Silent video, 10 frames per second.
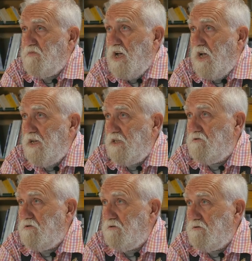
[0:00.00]
mais
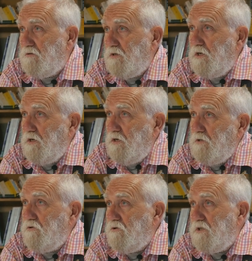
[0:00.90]
arrête. Euh,
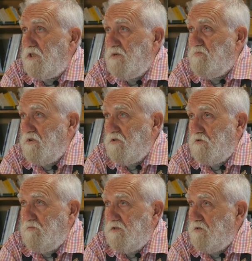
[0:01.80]
de donner des
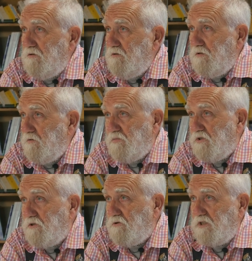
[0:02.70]
planches parce que
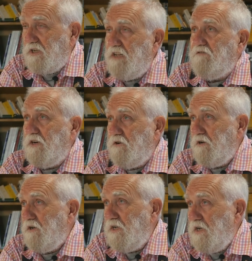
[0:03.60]
peut-être que ça a de la
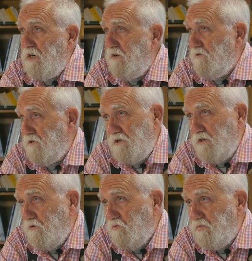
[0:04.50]
valeur. Elle avait
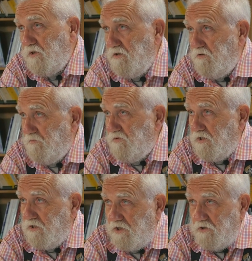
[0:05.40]
déjà compris que
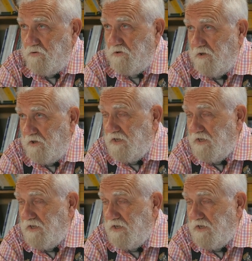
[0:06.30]
peut-être qu'un jour ça aurait